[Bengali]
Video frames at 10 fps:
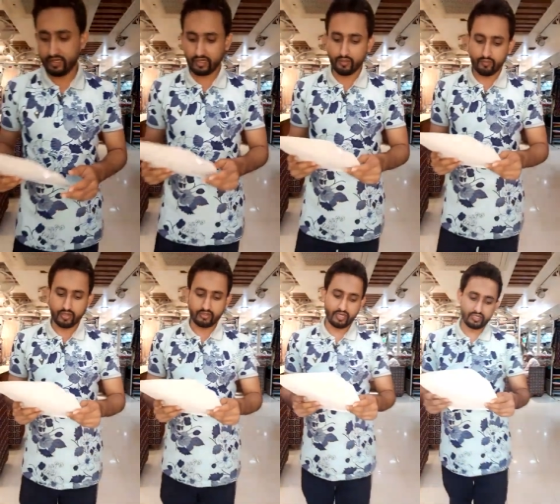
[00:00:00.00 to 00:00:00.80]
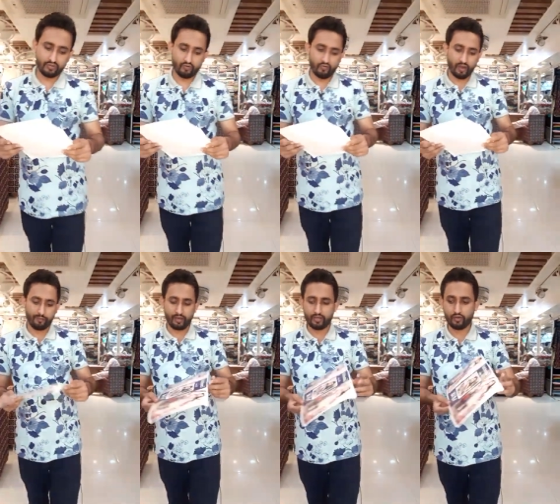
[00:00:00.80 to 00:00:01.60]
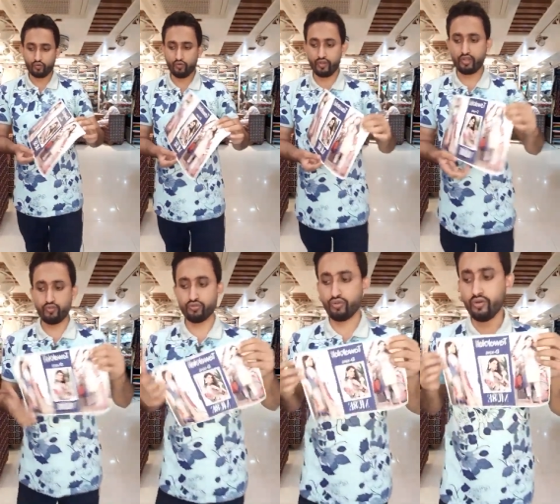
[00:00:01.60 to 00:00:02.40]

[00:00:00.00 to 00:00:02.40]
নাম্বার থ্রি জিরো ফাইভ এটাও খুবই সুন্দর